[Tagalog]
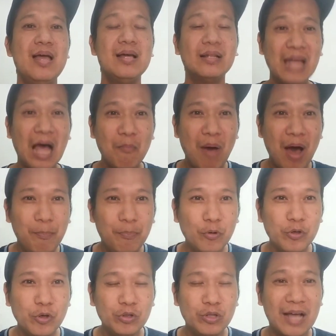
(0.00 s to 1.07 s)
Tama po
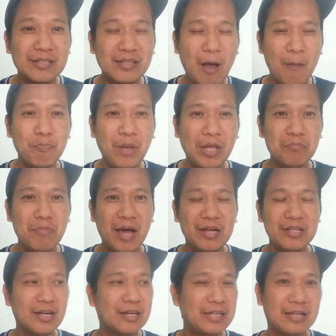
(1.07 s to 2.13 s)
yun. As campaign
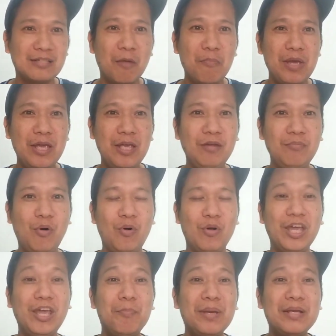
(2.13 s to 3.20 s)
manager, sasabihin mo,
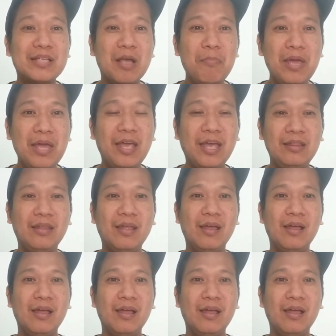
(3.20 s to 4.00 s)
ibig sabihin,